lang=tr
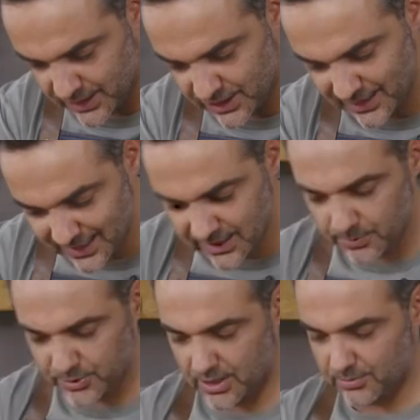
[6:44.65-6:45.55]
Şimdi ilk
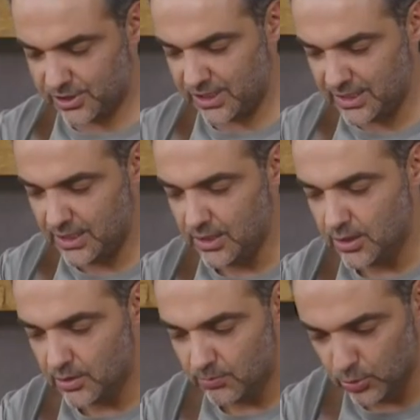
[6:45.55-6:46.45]
yapacağımız şey
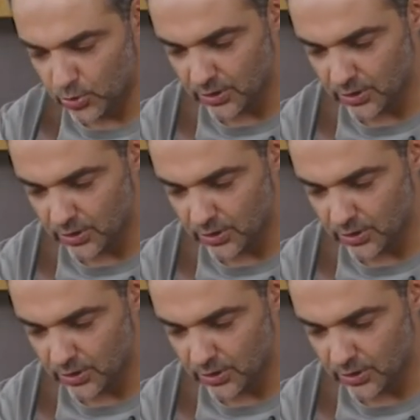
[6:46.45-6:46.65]
bu